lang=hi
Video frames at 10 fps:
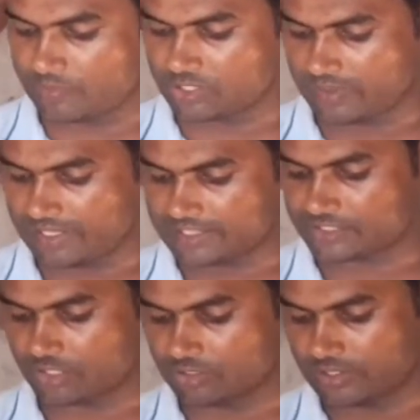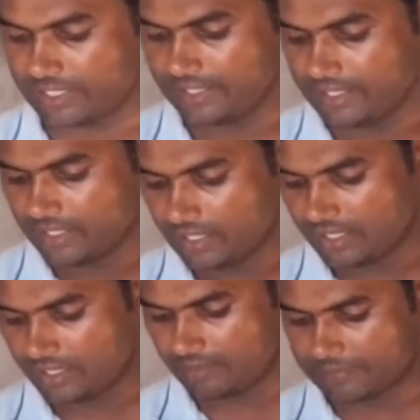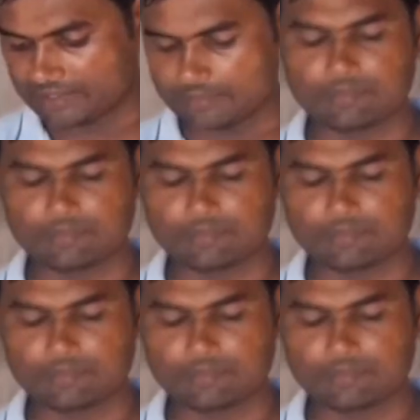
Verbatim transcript: जो है स्ट्रॉ जो है आ, मतलब